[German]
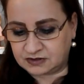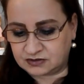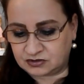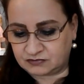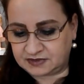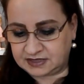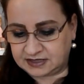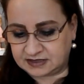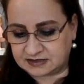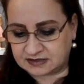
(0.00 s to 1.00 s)
So will
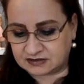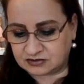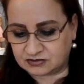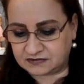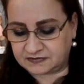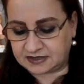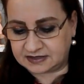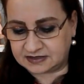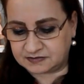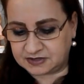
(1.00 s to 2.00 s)
ich es, so
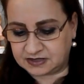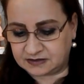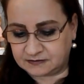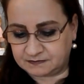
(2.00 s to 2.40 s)
gefällt es mir.